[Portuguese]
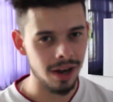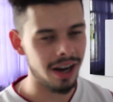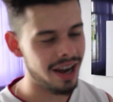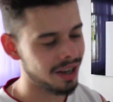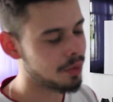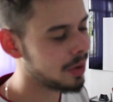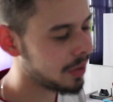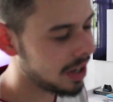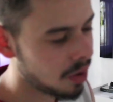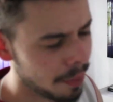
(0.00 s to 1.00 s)
cara, é
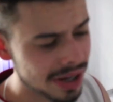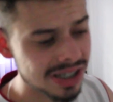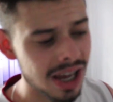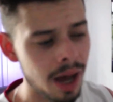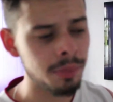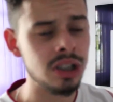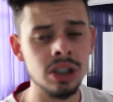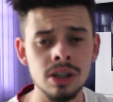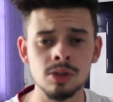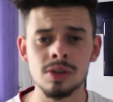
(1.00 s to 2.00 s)
quando ele começa a
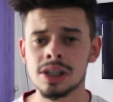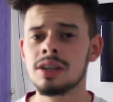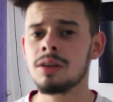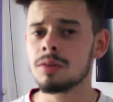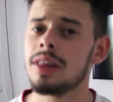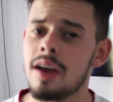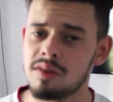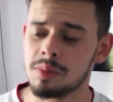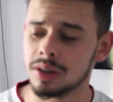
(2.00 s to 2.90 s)
mexer nas coisas que não deve,